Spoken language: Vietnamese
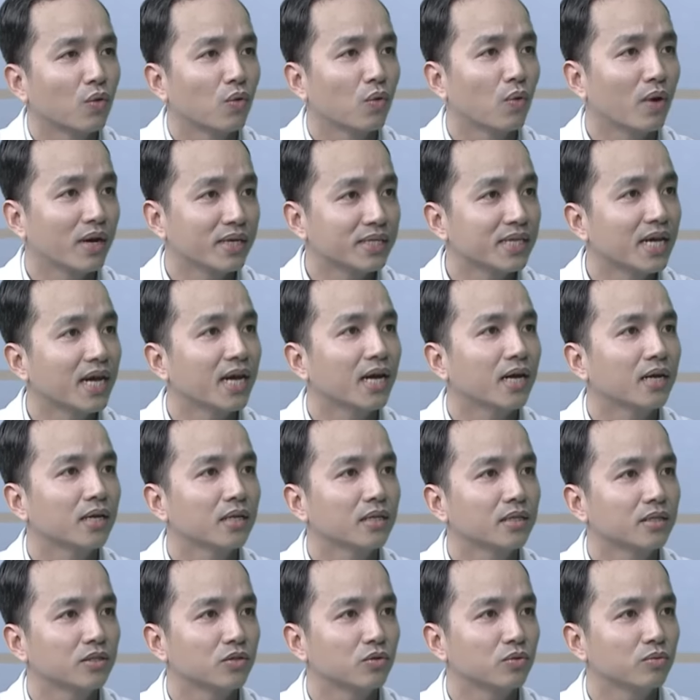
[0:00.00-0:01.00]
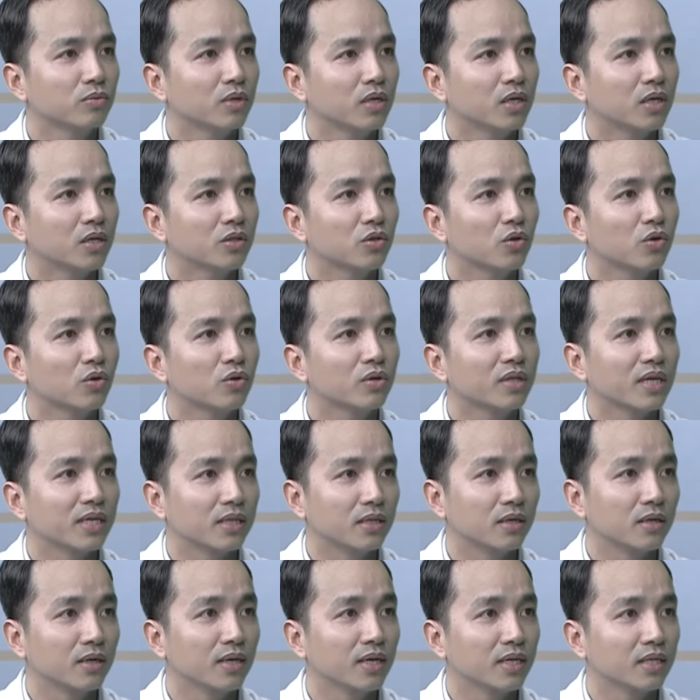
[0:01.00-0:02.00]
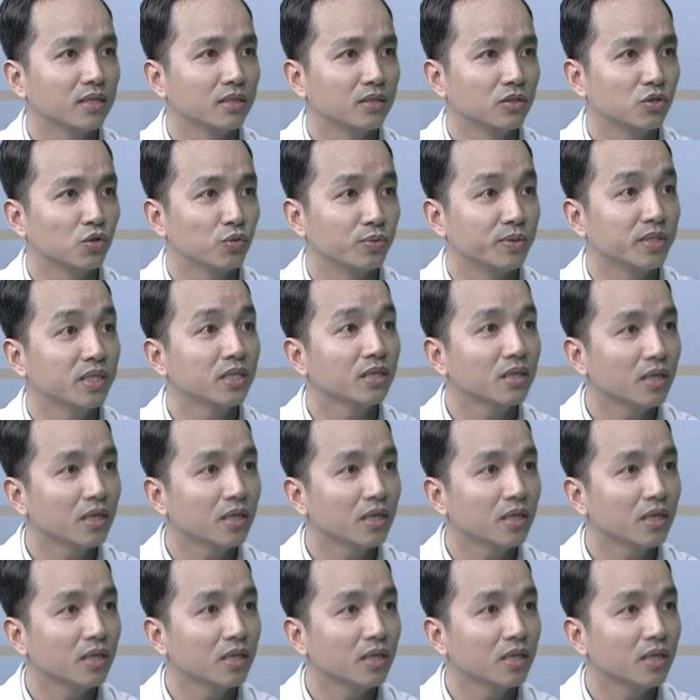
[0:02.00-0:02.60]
Ngoài ra thì chúng ờ, tôi có thể thực hiện chụp